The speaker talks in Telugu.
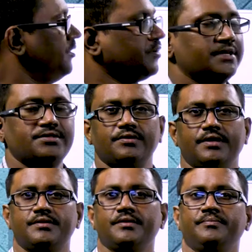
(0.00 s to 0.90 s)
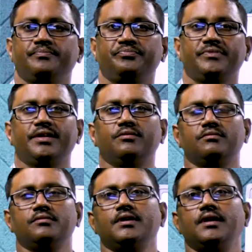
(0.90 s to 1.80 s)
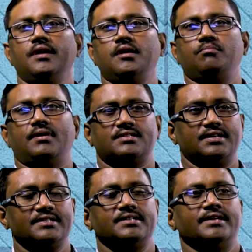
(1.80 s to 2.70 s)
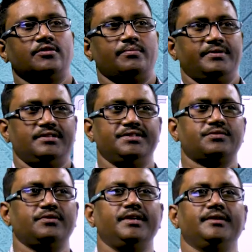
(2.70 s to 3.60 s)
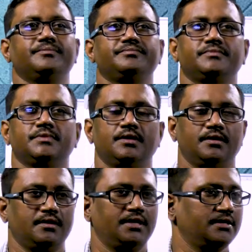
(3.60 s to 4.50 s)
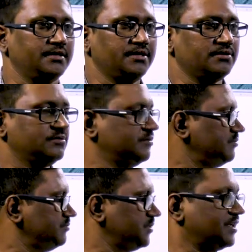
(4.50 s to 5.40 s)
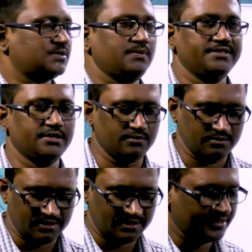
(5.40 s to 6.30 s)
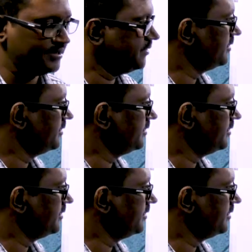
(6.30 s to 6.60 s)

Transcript: ఓకే స్టూడెంట్స్ నేను పర్సంటేజ్ అనే టాపిక్ తీసుకొని రైట్ ఈరోజు ఎక్స్ప్లెయిన్ చేయబోతున్నానండి